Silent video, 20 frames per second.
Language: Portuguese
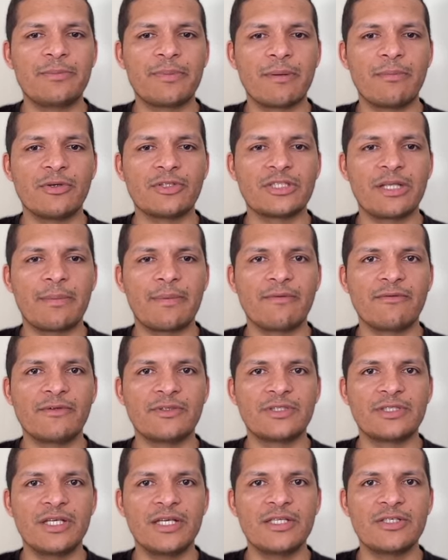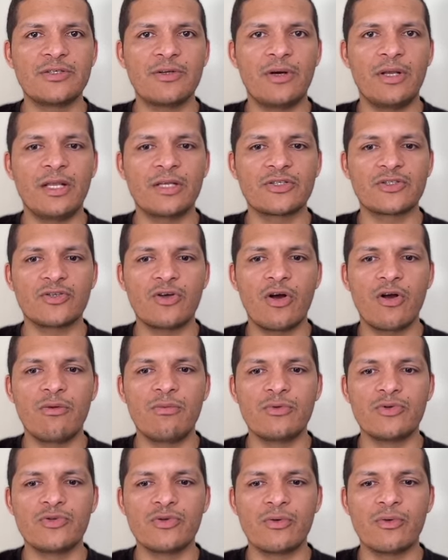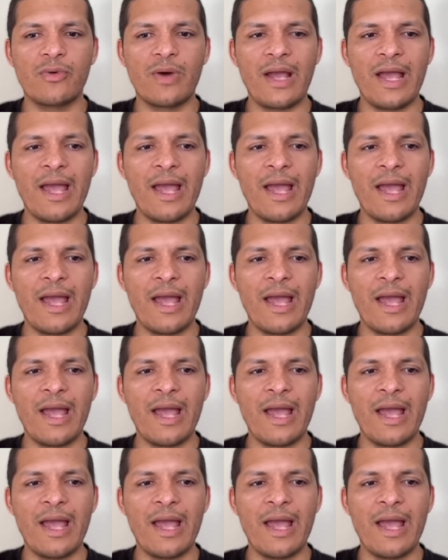para mostrar para vocês. Olha só como o jogo